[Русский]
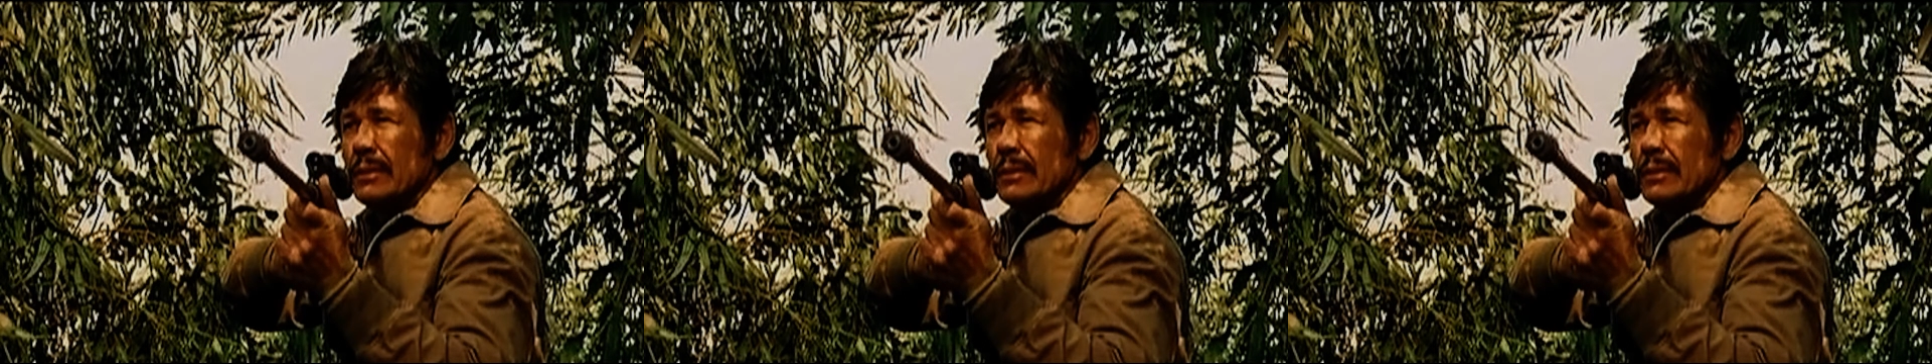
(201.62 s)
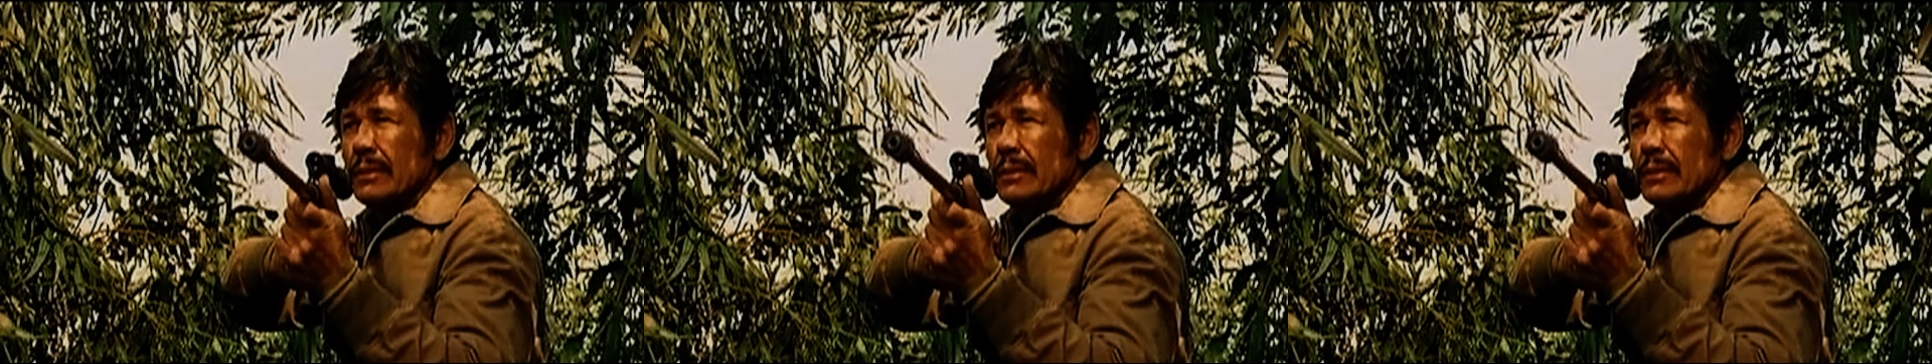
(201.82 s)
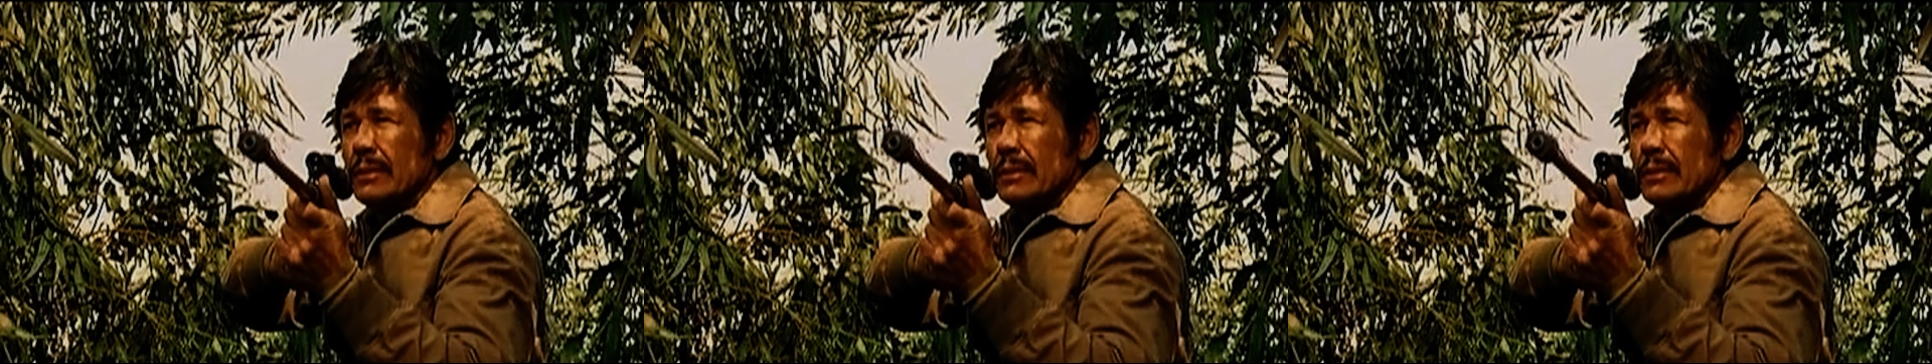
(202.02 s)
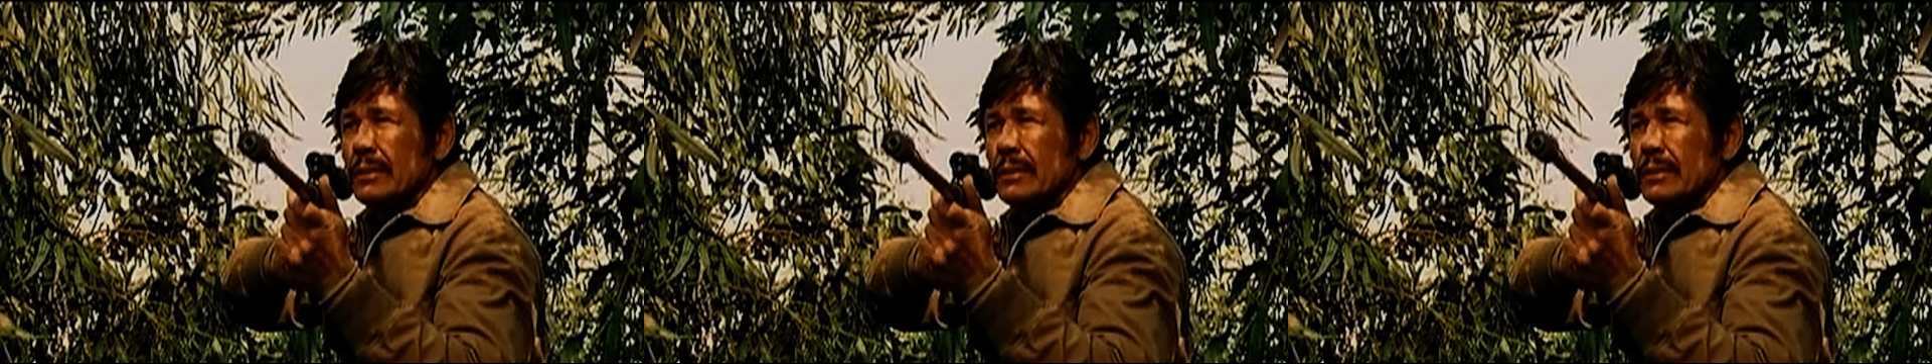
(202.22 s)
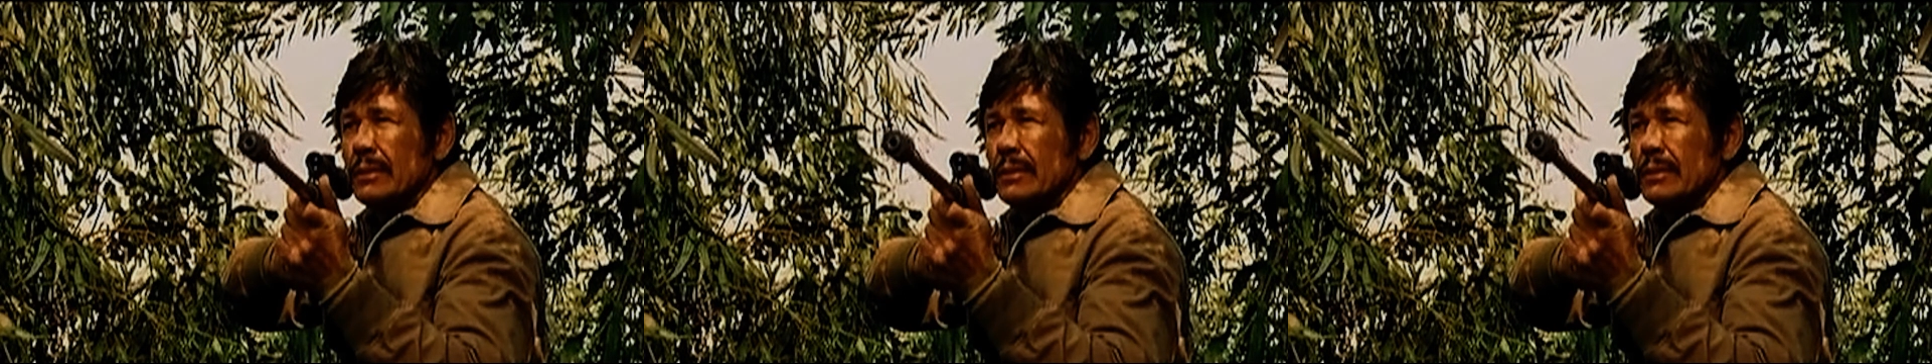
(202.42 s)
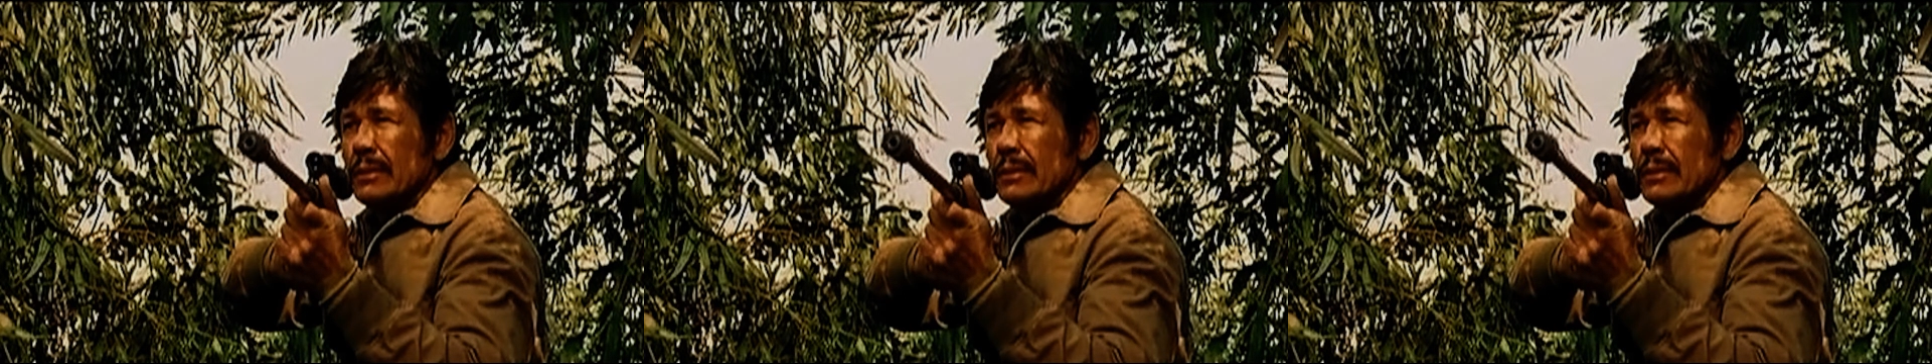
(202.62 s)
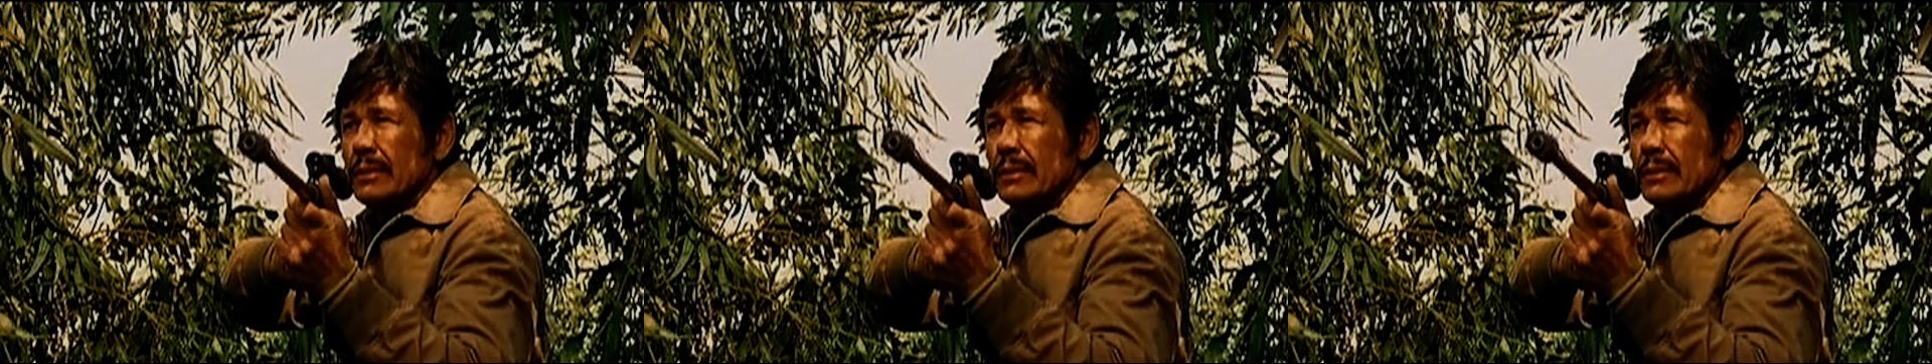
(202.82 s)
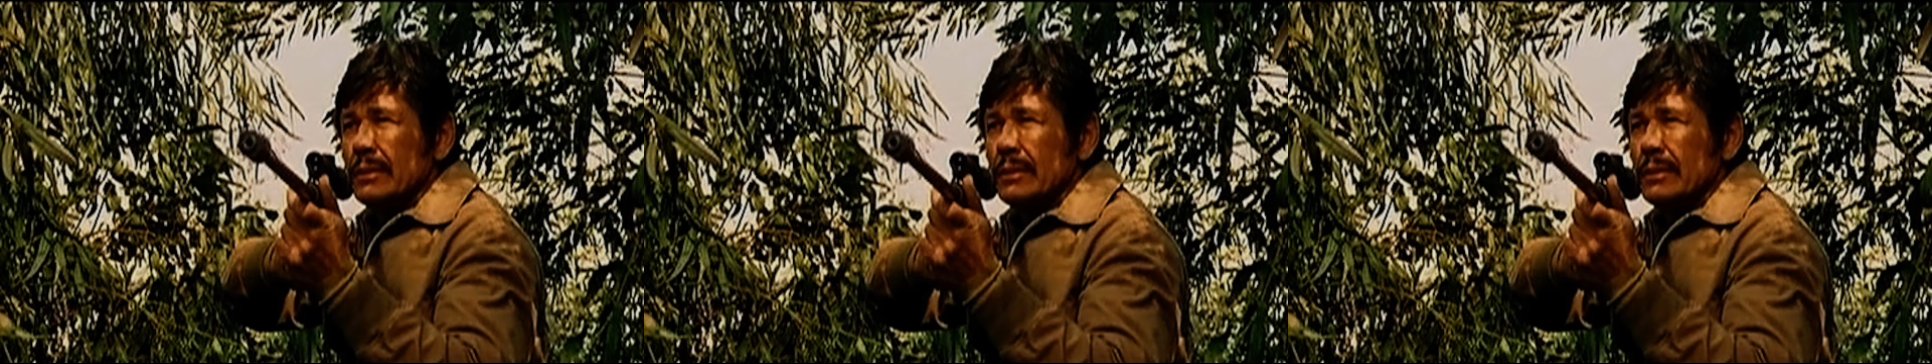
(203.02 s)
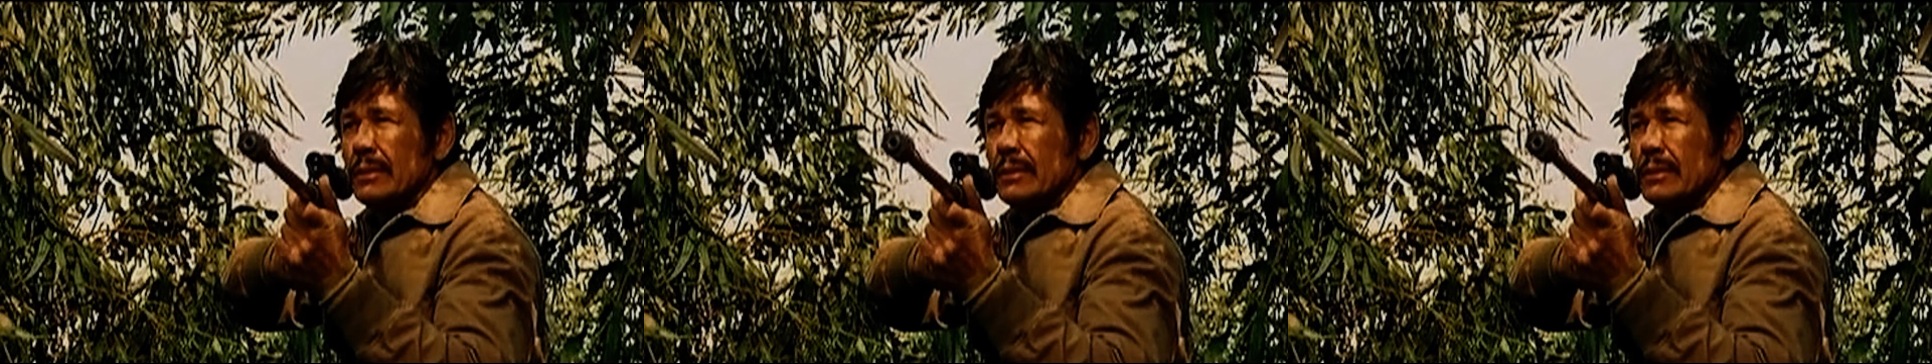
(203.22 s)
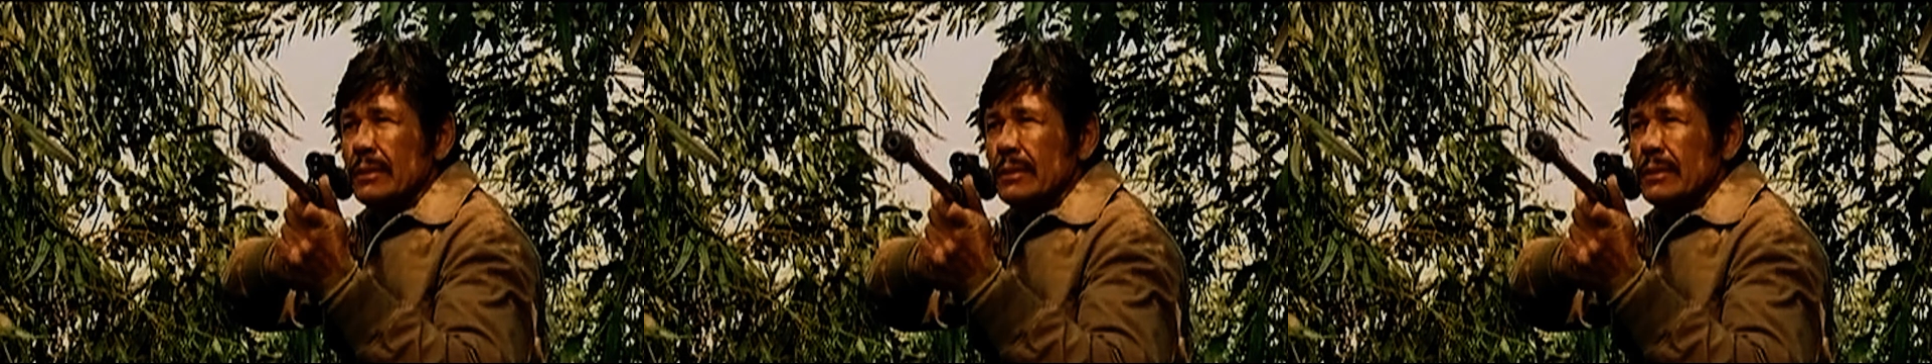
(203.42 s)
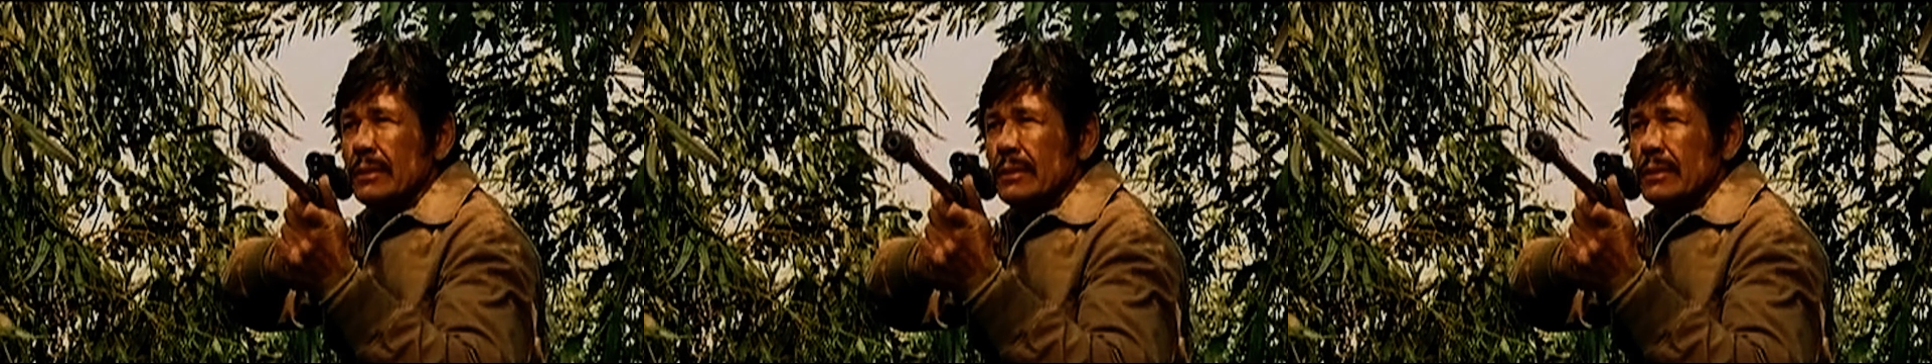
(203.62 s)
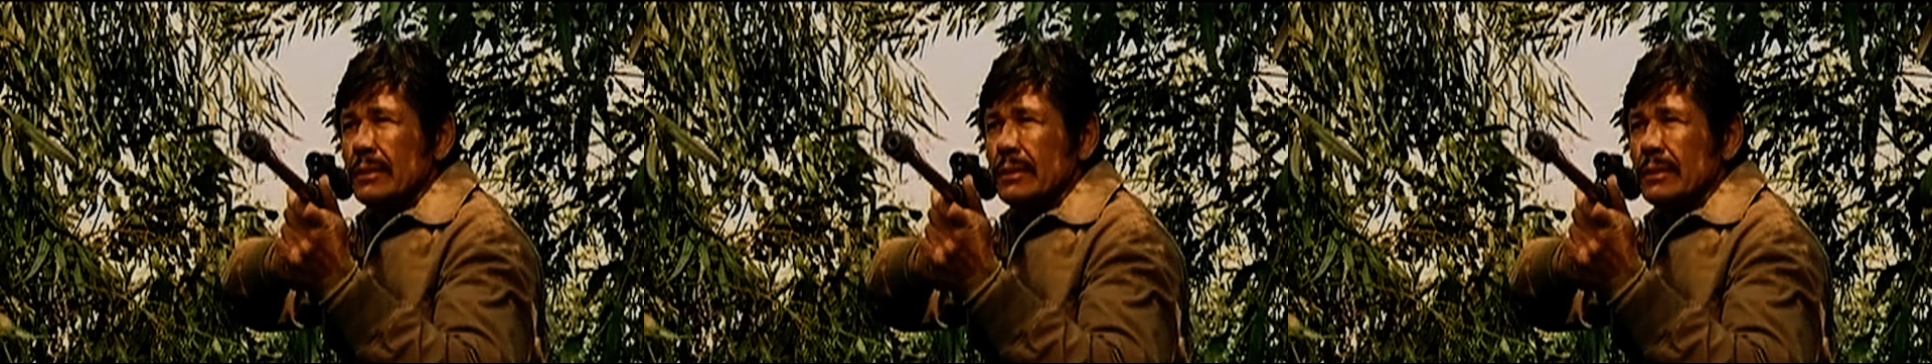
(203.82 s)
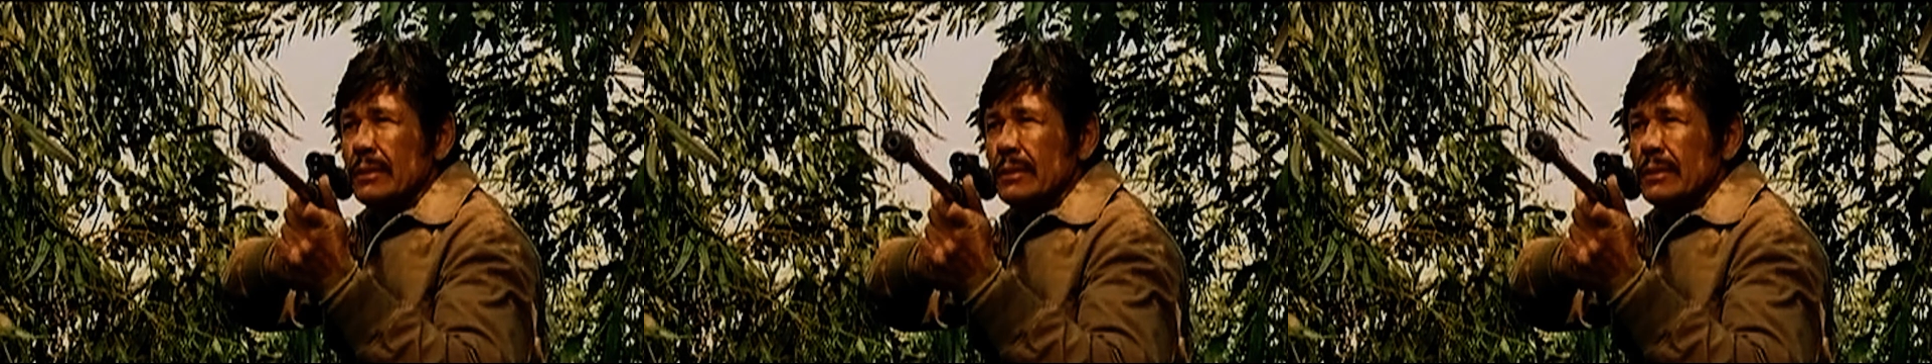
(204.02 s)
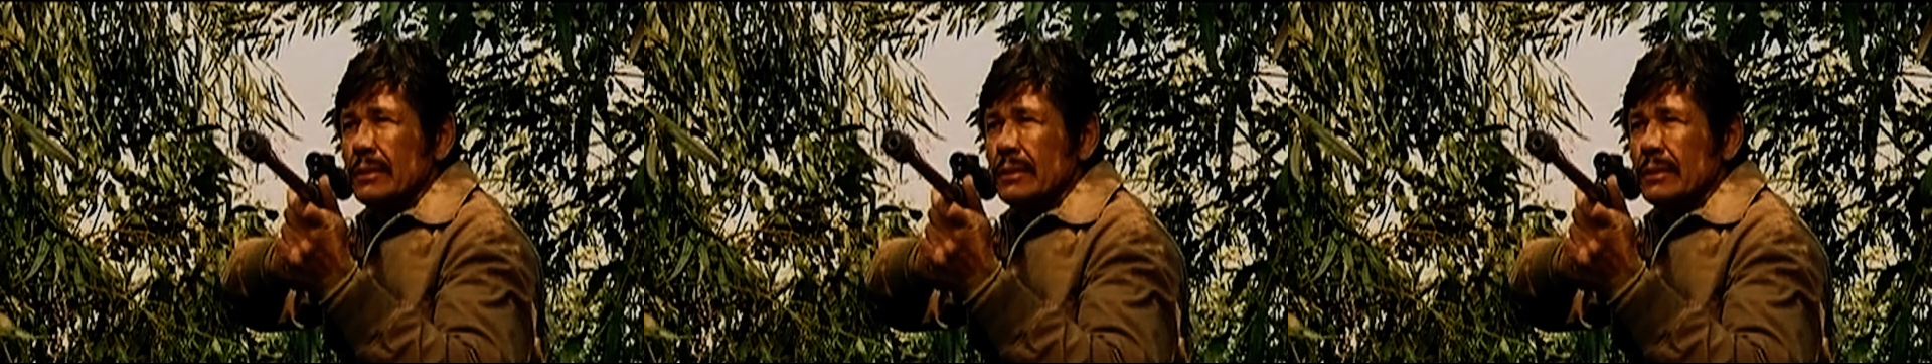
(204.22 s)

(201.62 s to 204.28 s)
и все никак не умирают и не падают.